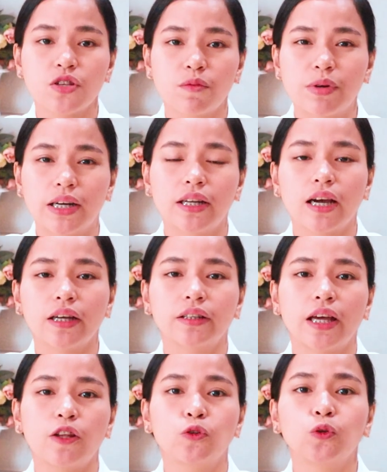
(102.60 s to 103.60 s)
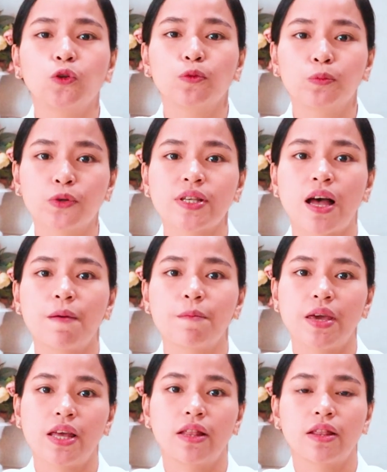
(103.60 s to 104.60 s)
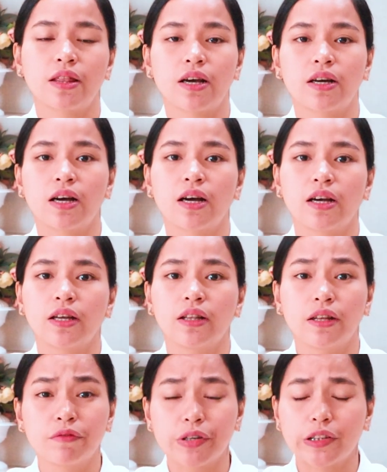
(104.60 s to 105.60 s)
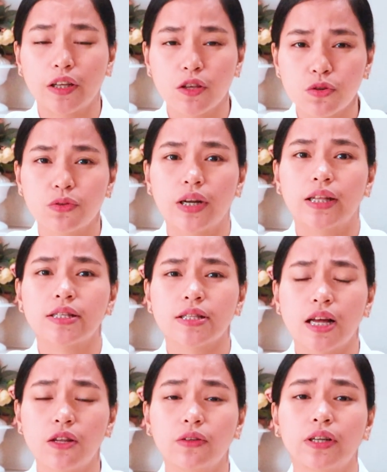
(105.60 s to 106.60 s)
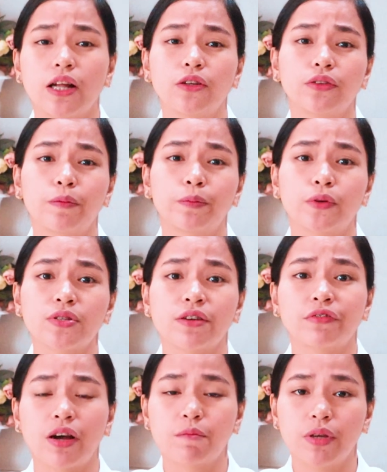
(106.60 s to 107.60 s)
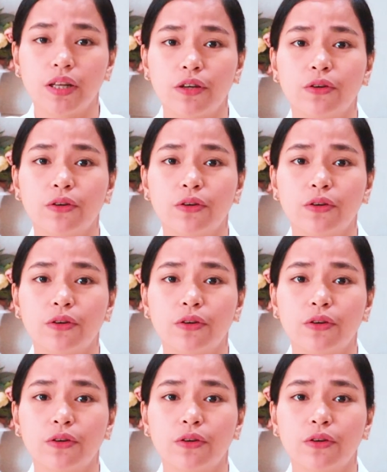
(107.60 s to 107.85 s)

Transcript: sobrang laking naitulong po sa amin ng uh, Liberty Insurance, lalong-lalo na po sa family